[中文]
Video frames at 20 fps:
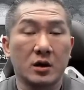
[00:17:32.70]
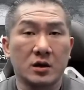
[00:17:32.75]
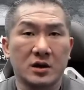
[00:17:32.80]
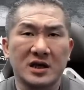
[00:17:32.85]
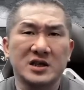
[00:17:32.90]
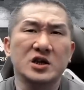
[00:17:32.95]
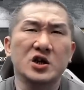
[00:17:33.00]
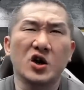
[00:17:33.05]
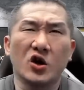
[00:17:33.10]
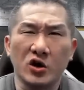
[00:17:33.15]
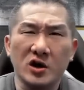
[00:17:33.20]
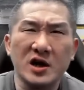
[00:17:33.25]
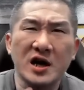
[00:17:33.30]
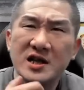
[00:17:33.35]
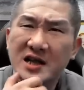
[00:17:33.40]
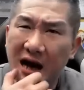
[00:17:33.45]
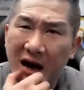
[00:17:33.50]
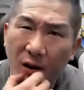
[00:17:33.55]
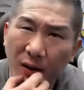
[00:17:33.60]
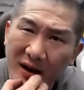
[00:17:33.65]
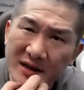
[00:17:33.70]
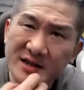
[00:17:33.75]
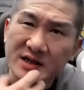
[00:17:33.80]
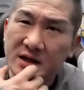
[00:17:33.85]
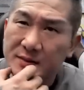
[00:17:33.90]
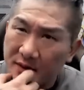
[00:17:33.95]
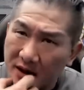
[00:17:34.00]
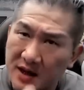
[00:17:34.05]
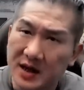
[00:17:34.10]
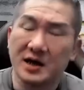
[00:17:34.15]
但是有一天台湾
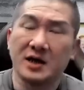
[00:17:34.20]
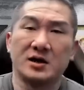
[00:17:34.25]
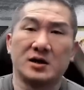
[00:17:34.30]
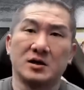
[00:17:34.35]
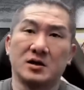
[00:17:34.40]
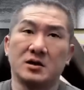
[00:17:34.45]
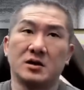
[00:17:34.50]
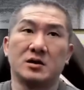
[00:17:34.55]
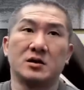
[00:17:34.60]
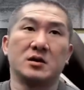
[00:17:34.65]
怎么了？